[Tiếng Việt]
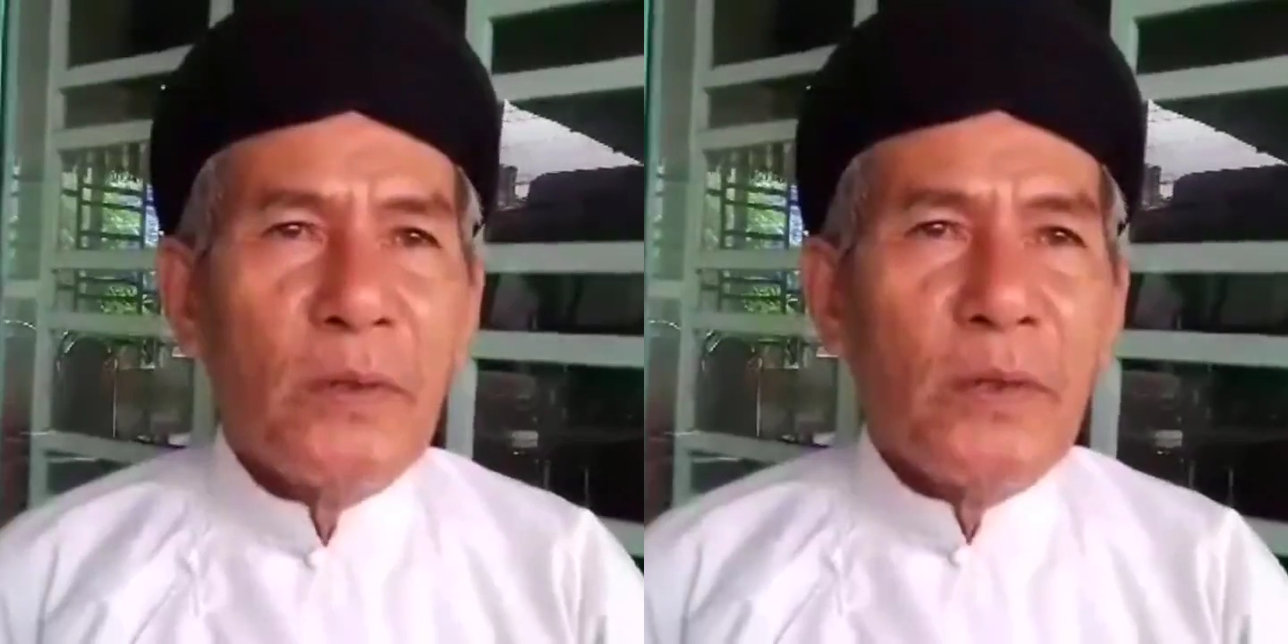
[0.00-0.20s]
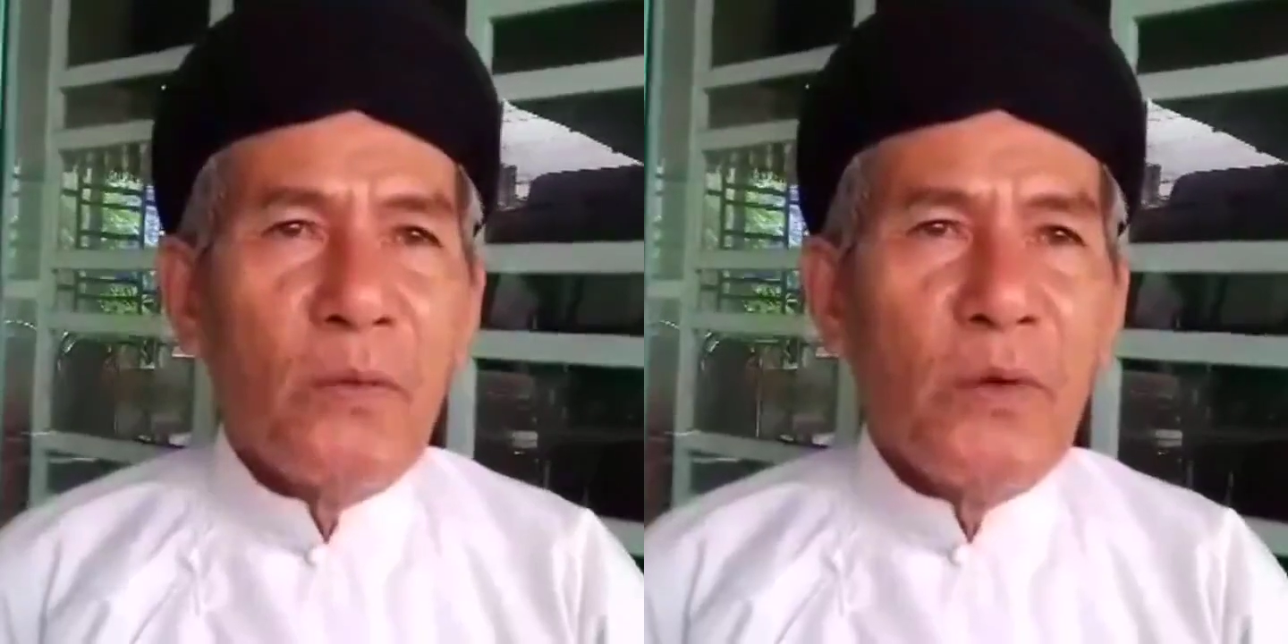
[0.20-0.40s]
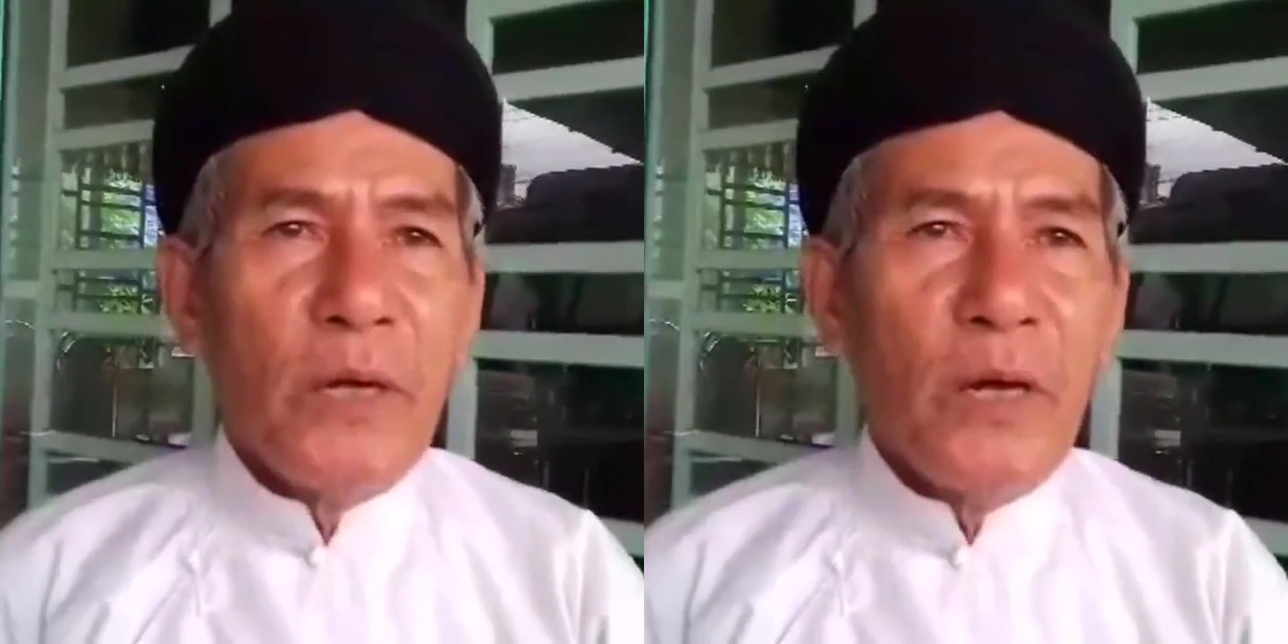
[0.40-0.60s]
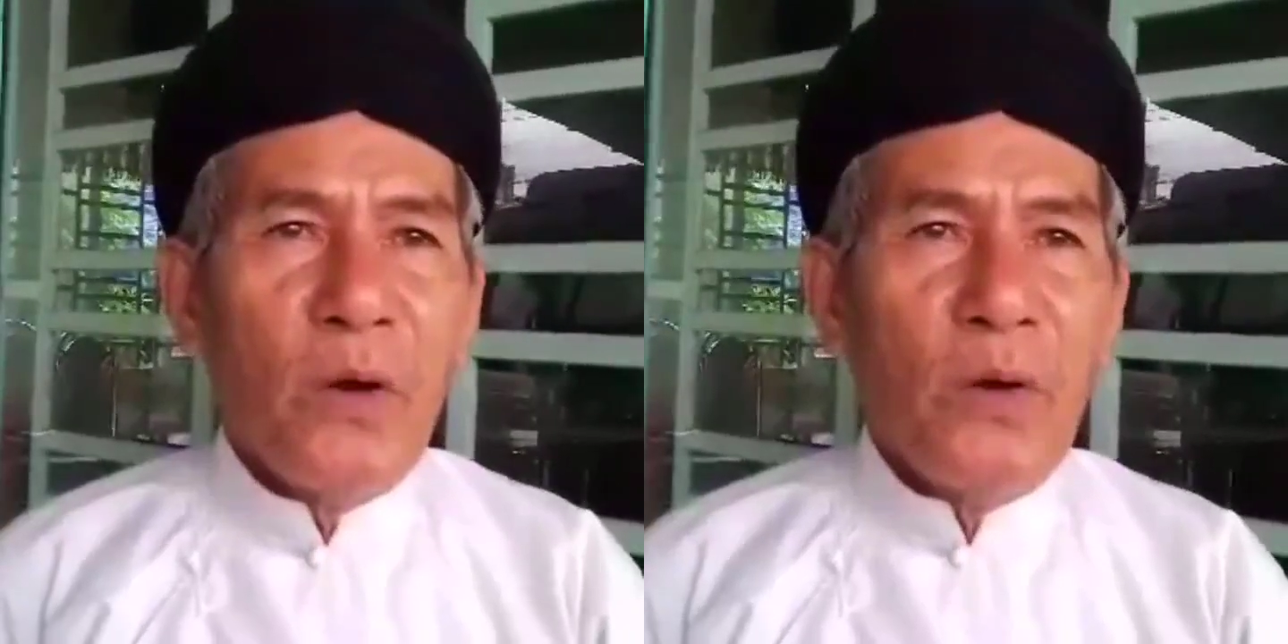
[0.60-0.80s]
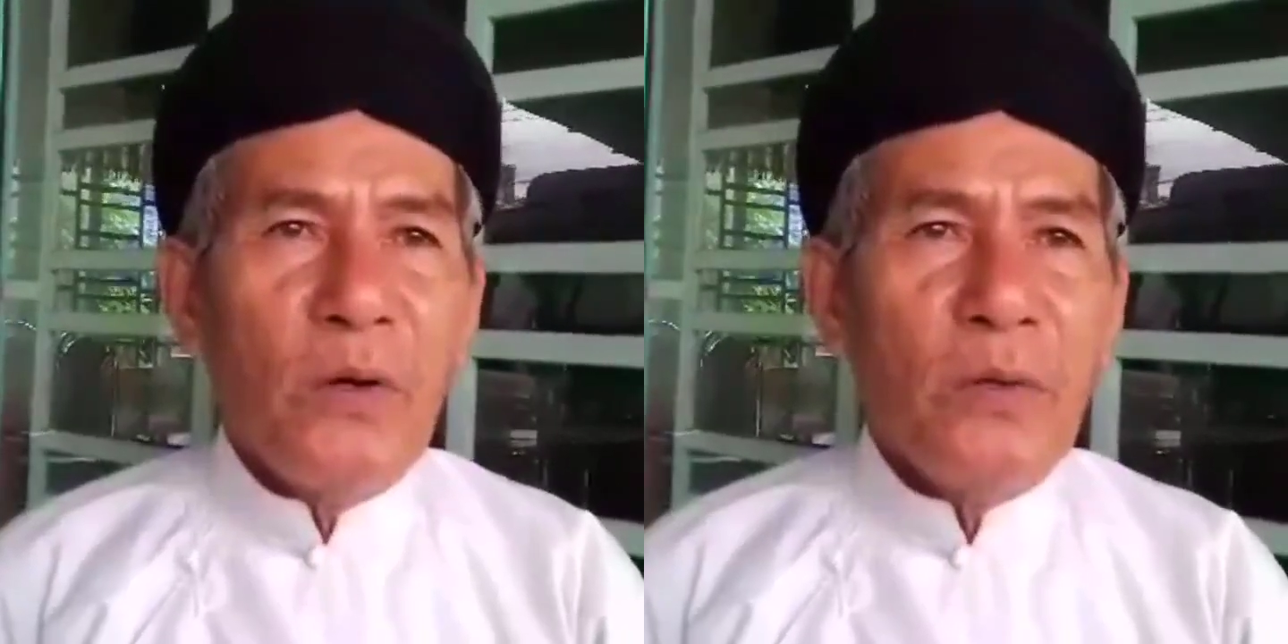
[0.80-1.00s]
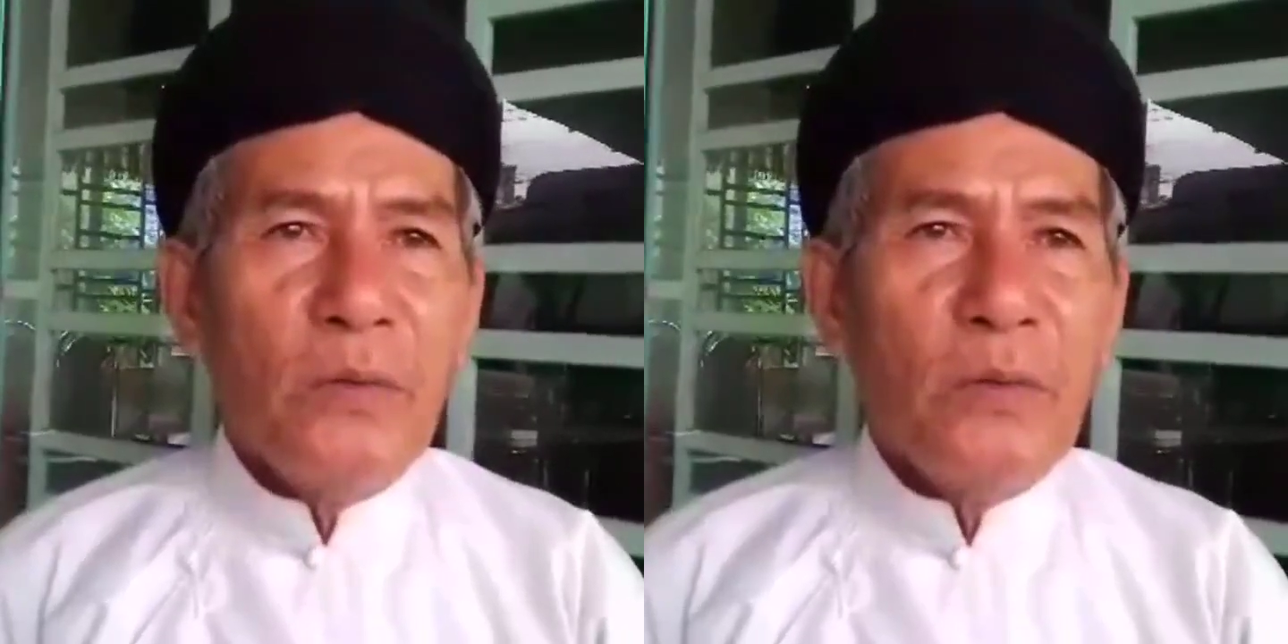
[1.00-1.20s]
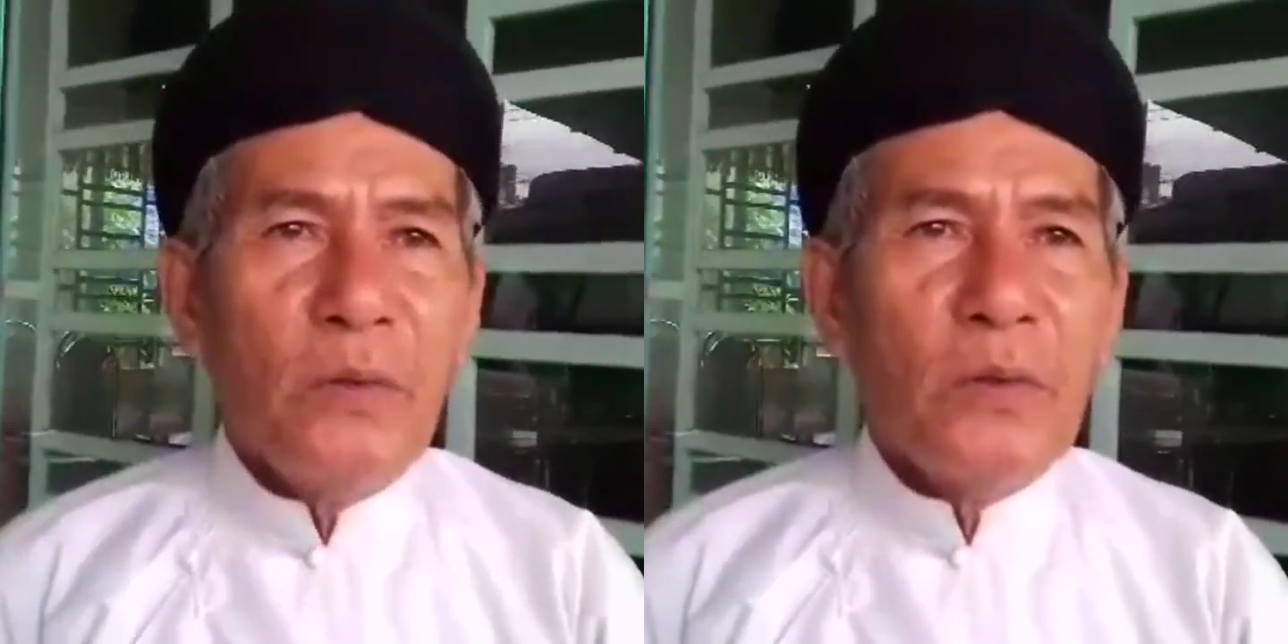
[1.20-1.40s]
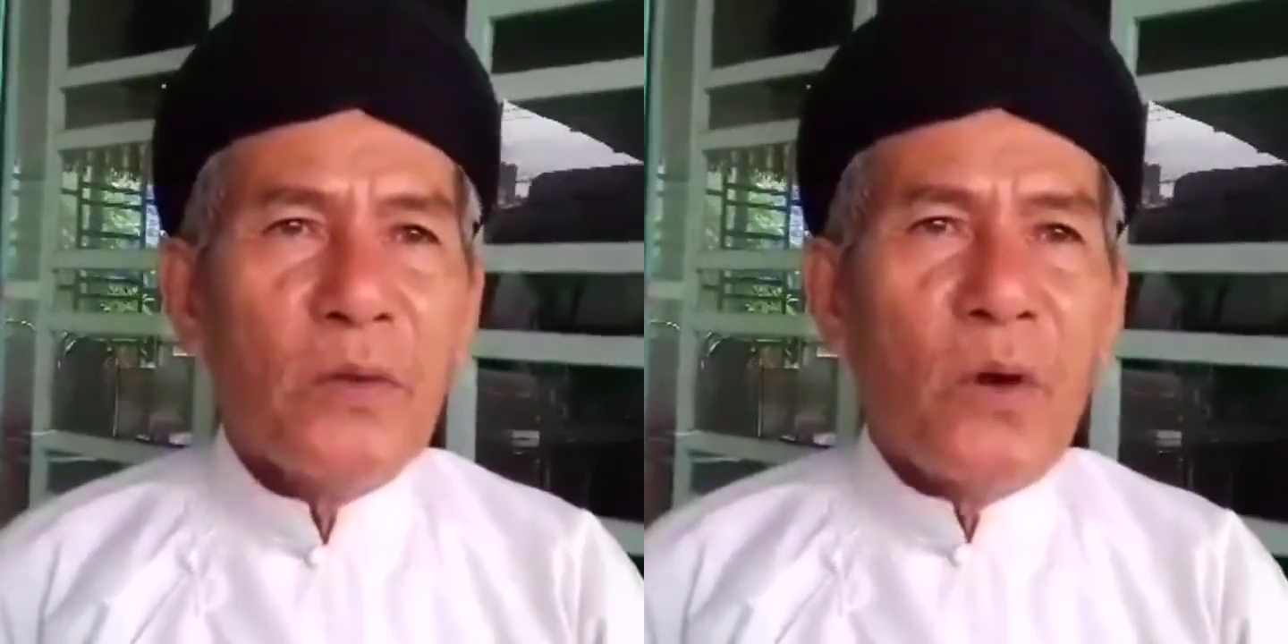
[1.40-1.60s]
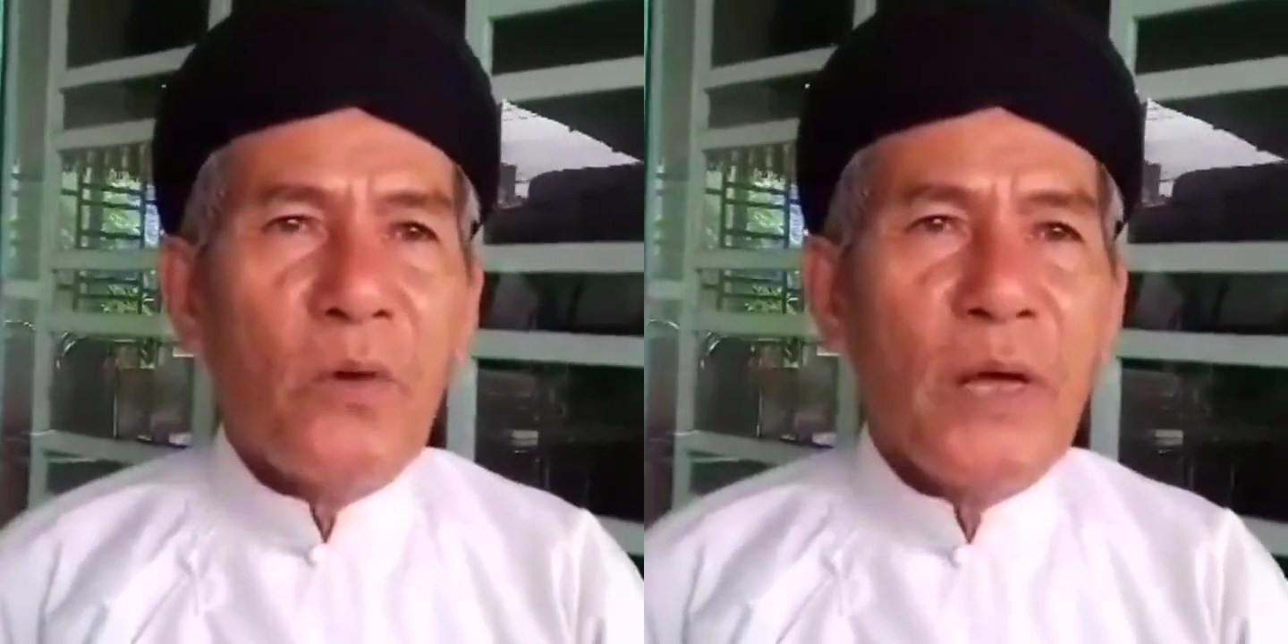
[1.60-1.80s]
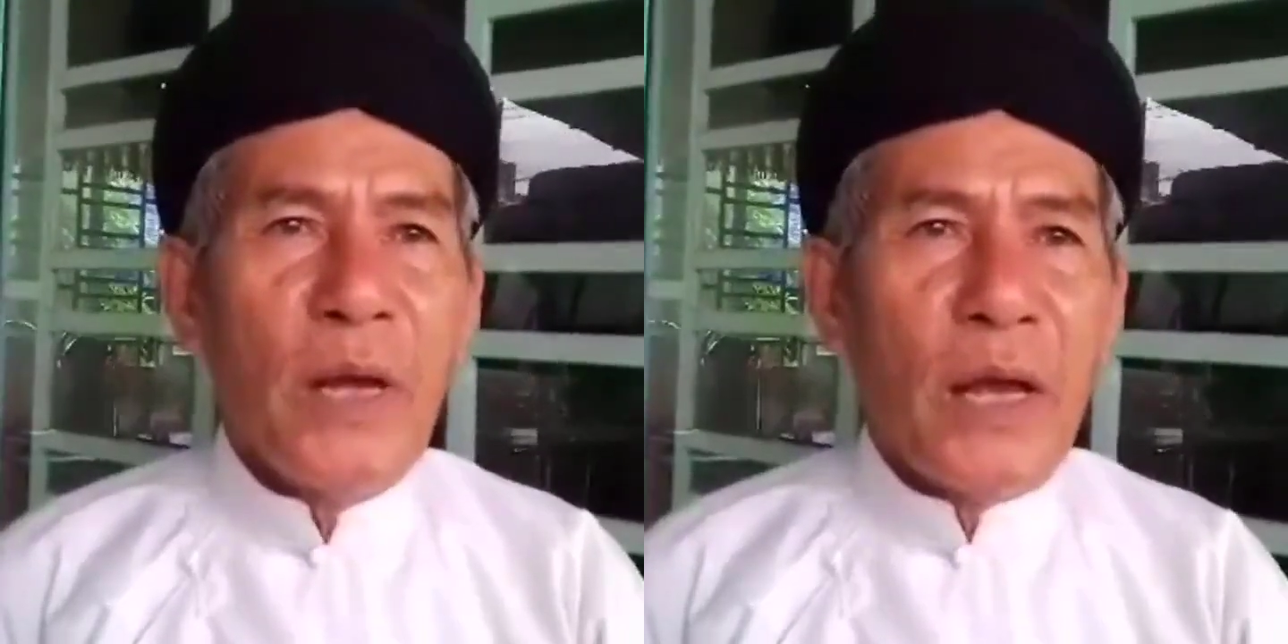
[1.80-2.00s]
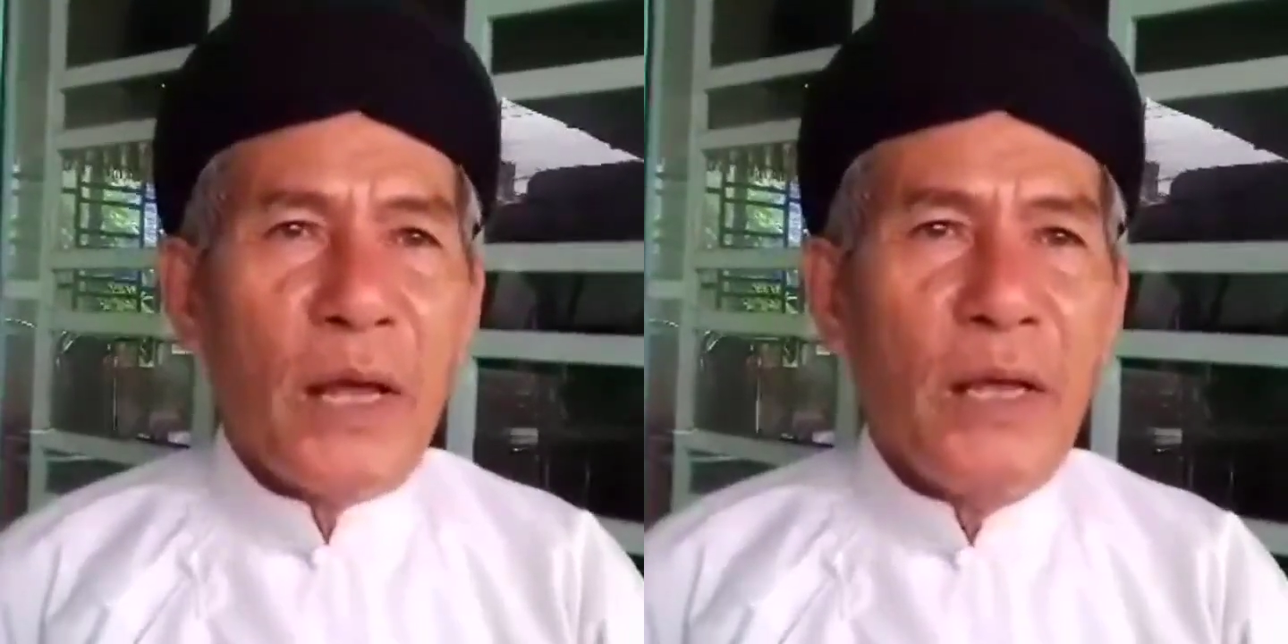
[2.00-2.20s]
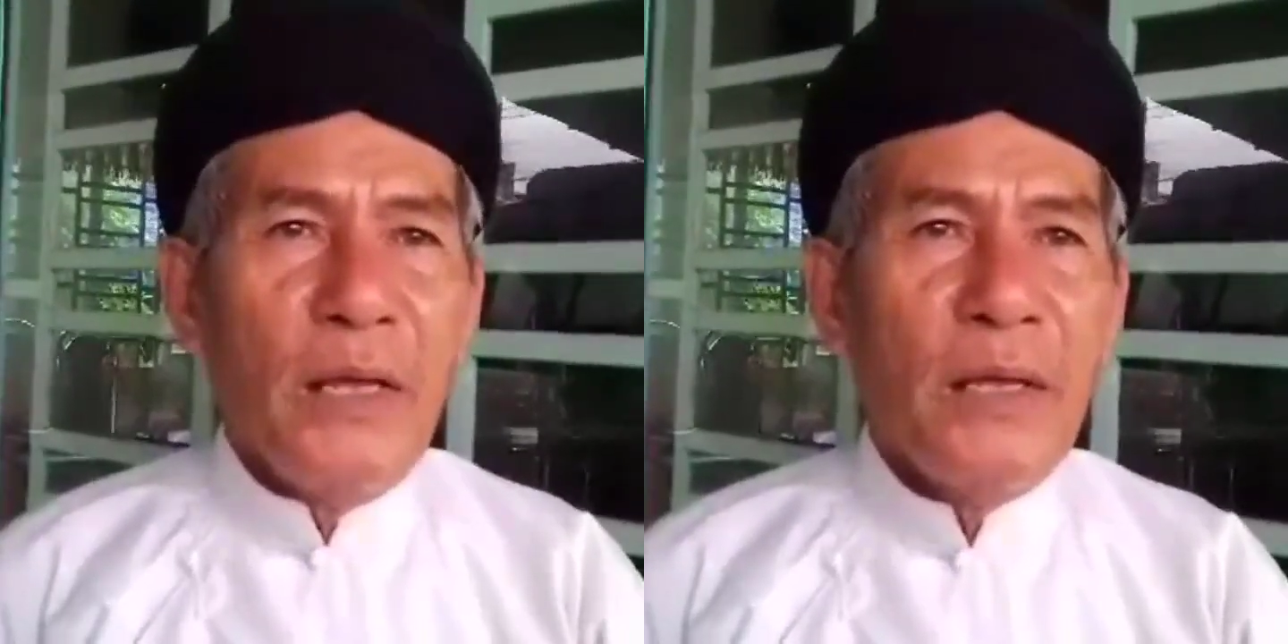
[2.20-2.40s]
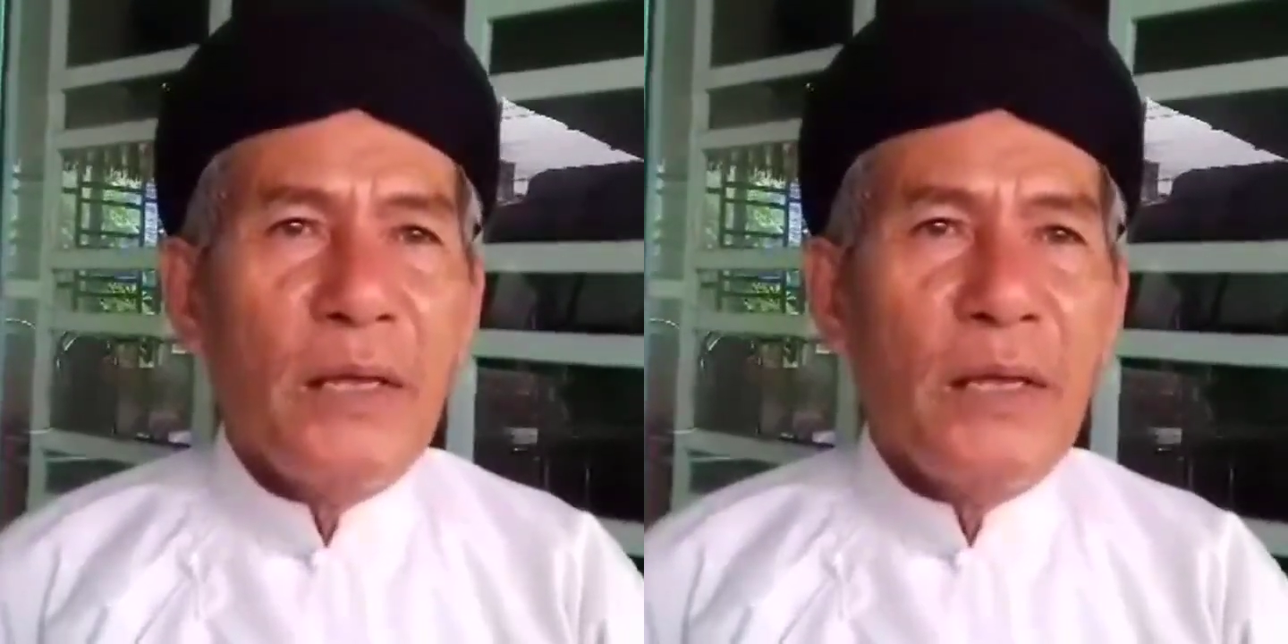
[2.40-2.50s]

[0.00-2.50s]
trong khi đó tổ nghi lễ